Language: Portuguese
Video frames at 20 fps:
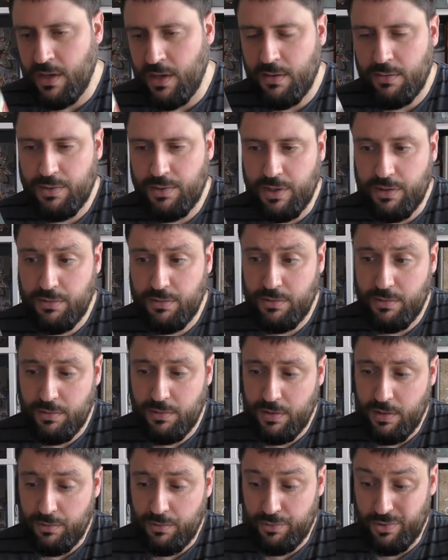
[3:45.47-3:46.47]
Portanto,
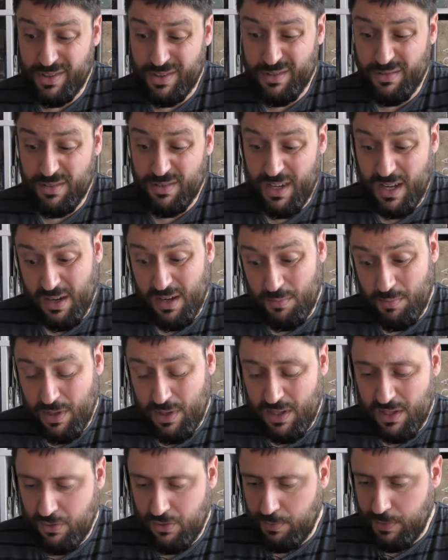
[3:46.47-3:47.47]
é um jogo que não, é um
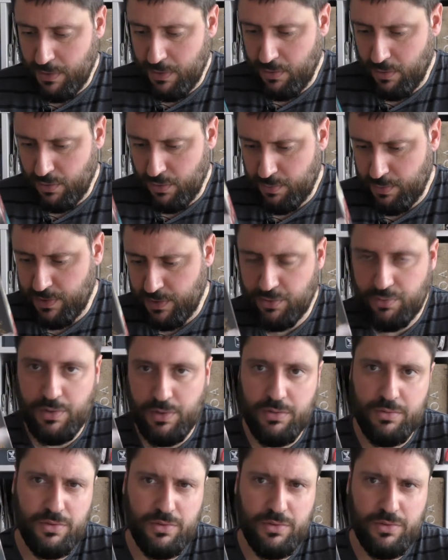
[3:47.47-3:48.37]
bocadinho dispendioso, penso eu.